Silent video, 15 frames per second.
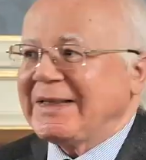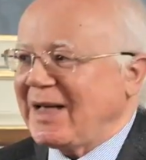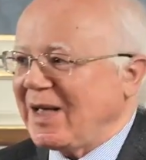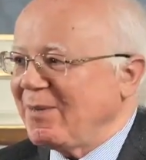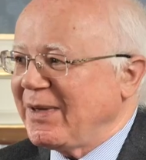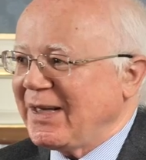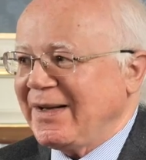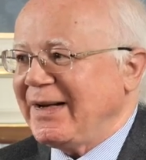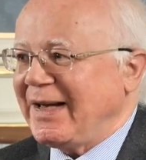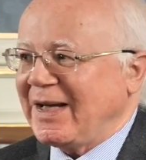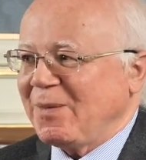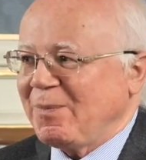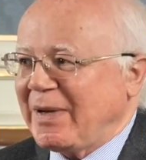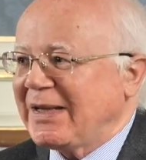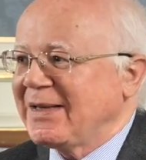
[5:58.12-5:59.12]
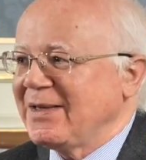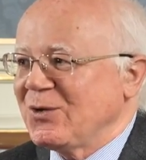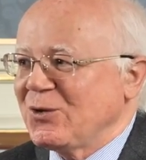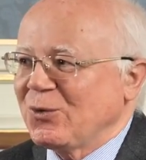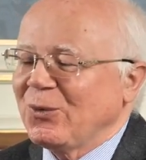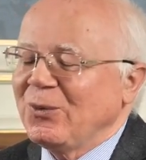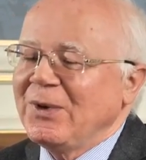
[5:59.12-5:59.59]
très bien la
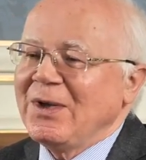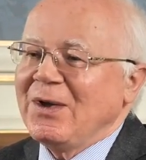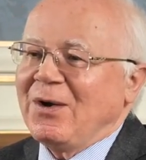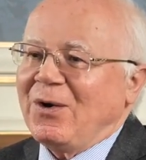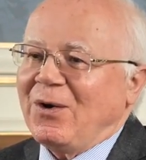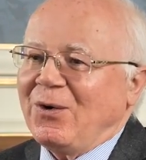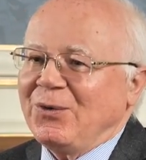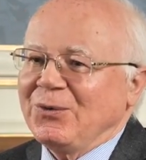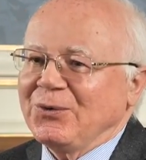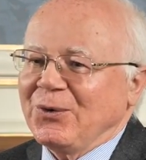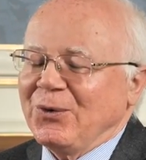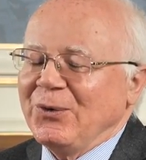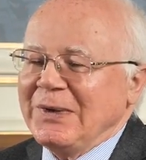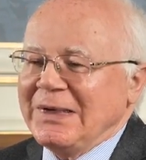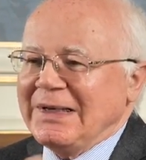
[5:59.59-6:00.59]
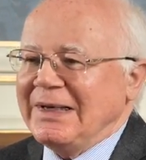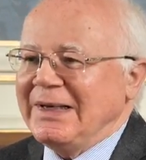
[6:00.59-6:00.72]
répartition entre